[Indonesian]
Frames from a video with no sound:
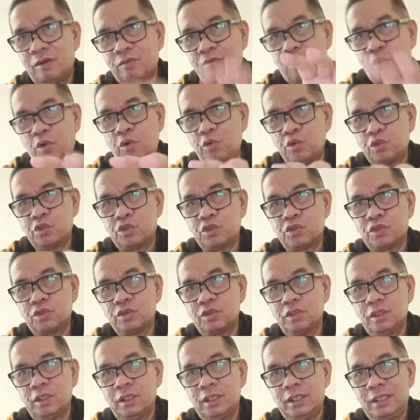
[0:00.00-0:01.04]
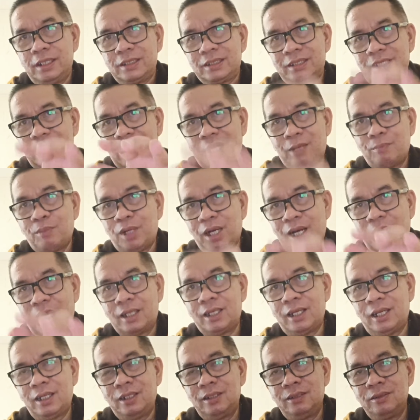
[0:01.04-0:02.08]
Fokus selama
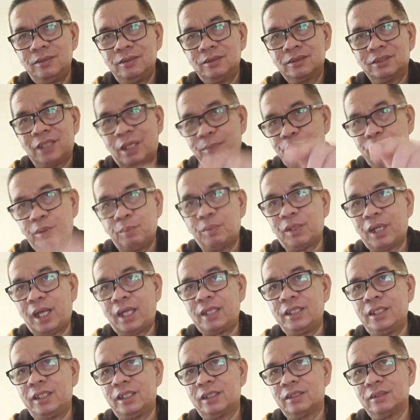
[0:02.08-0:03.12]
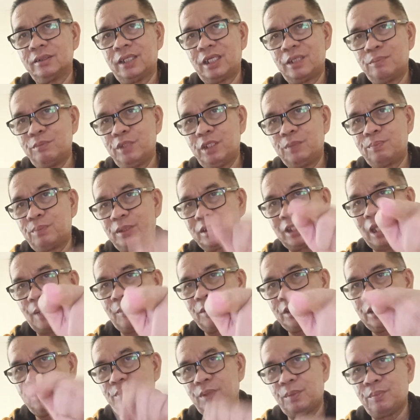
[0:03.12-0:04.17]
laga sampai berakhir dari menit
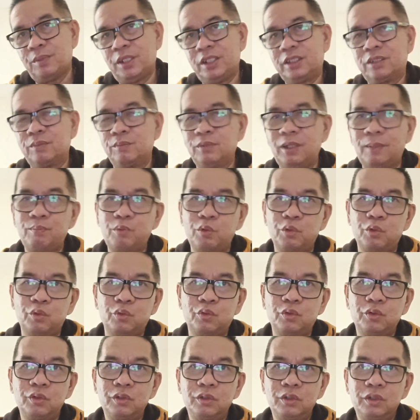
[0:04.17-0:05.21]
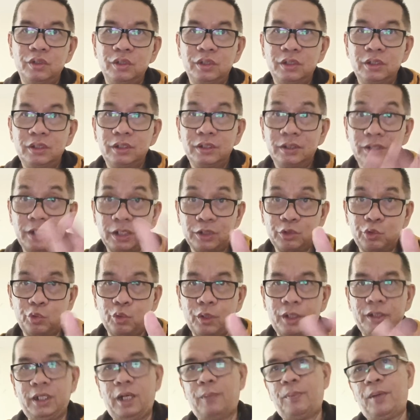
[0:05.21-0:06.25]
pertama sampai menit 90
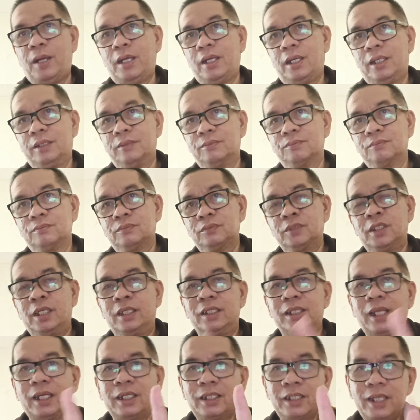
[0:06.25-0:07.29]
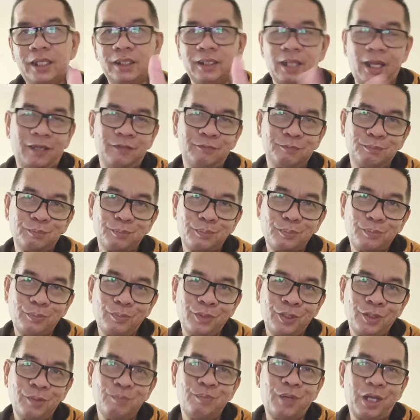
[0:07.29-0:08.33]
tercurah di lapangan dan lihatlah
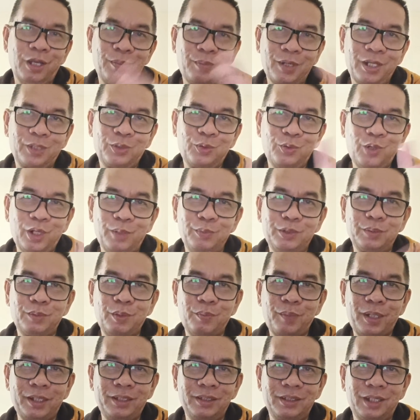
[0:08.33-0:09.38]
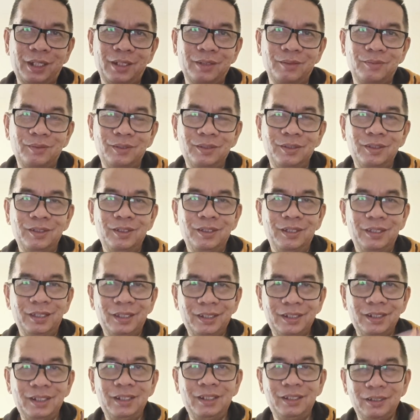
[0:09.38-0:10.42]
bagaimana Tuhan bisa memainkan
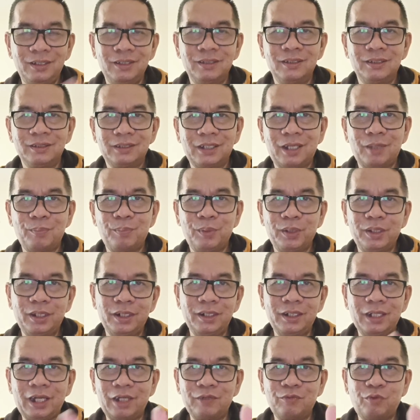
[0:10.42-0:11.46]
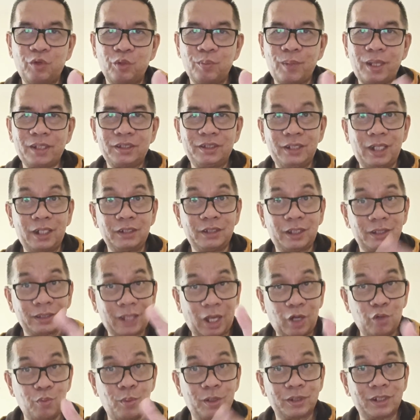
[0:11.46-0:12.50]
ini saya pikir dengan formasi yang kita
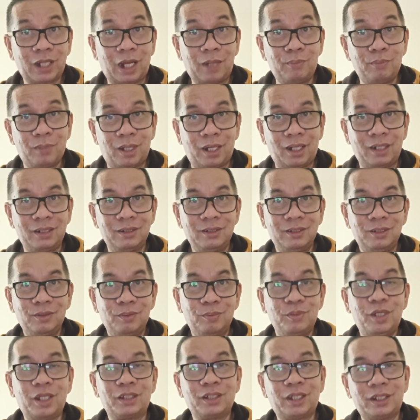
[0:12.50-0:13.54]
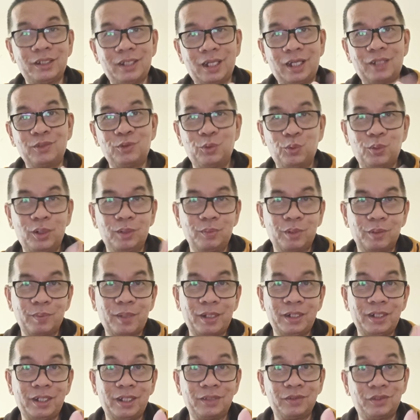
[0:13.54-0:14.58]
tahu bersama biasanya kan Tuhan
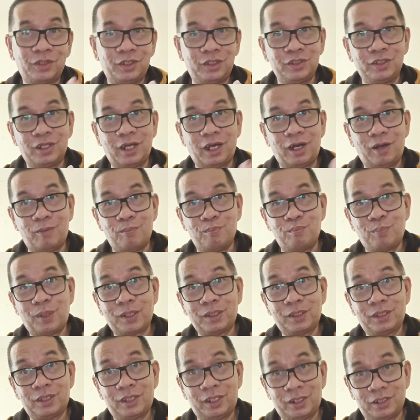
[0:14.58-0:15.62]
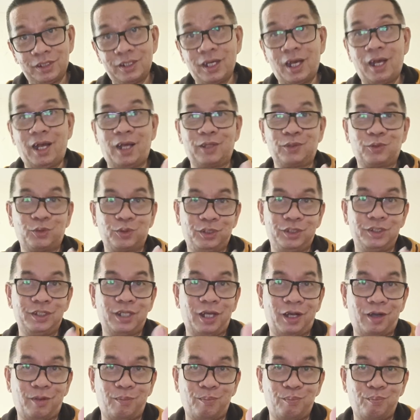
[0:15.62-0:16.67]
bermain dengan 3-4-3 atau
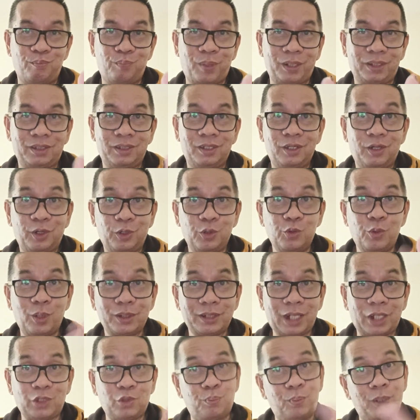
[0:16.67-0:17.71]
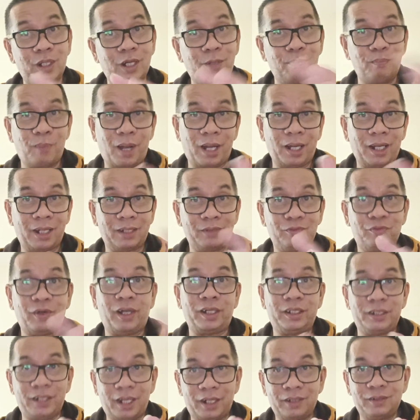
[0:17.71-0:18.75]
3-4-2-1 pengembangan
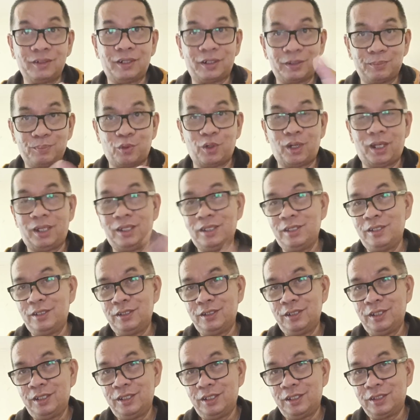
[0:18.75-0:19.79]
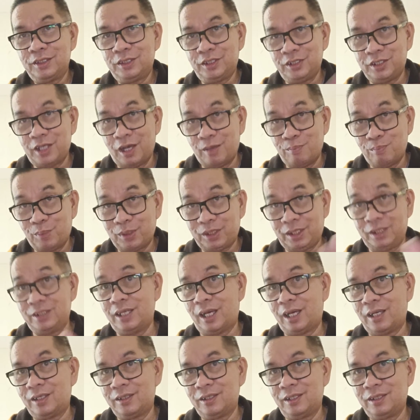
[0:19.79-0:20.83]
varian dari pola
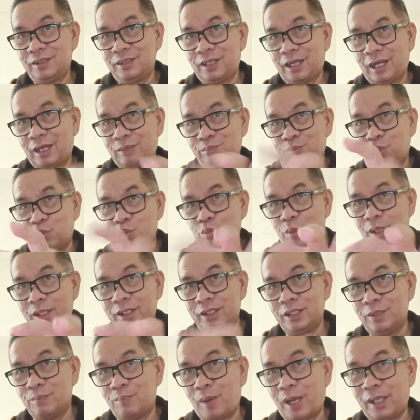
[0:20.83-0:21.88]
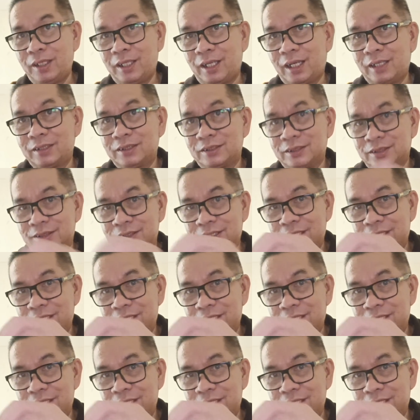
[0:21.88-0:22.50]
3-4-3 ya akan berubah di depan dengan